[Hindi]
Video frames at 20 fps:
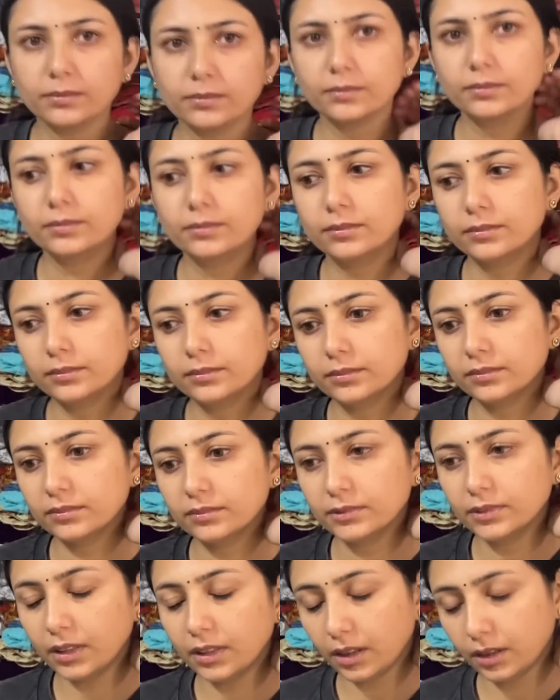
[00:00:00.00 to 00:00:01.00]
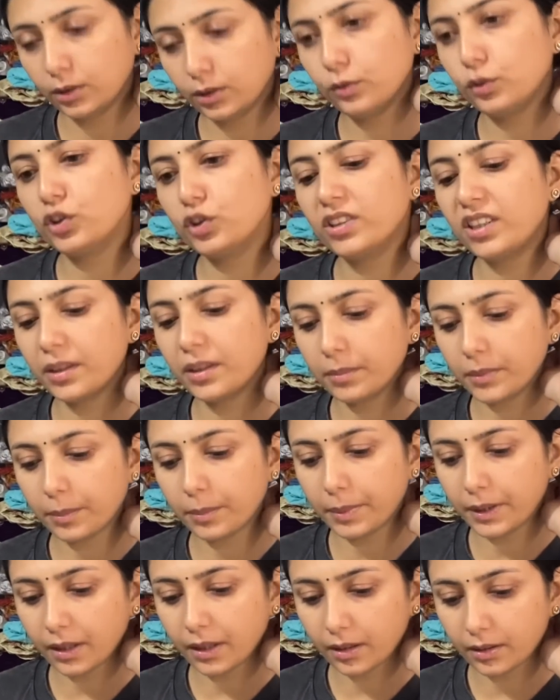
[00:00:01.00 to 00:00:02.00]
उससे ज्यादा और आएगा तो, तो गर्म
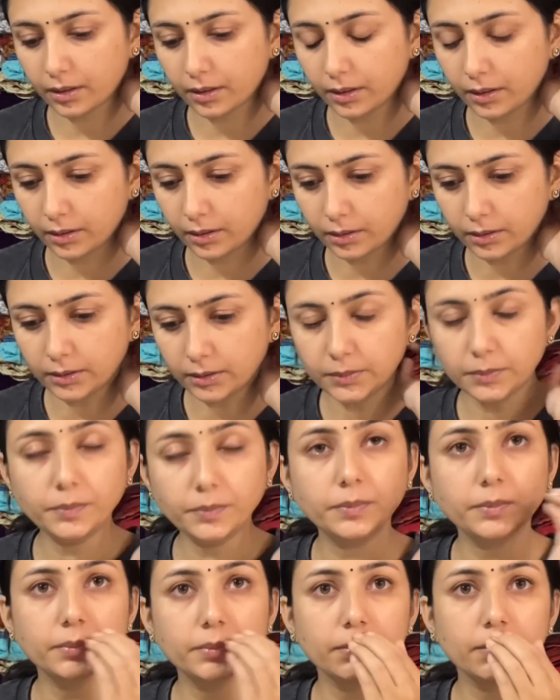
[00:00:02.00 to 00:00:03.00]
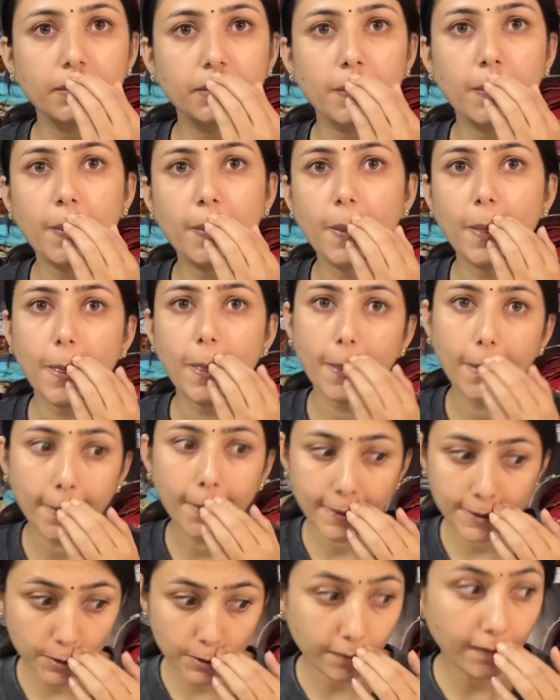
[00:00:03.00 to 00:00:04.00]
कपड़े आने ही है ना कितने गर्म कपड़े आ रहे
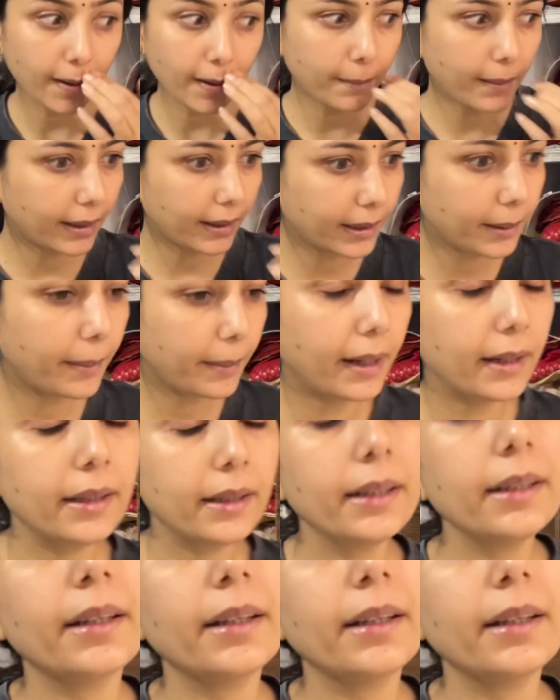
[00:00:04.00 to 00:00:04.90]
हैं जो वहाँ बाकी पेंडिंग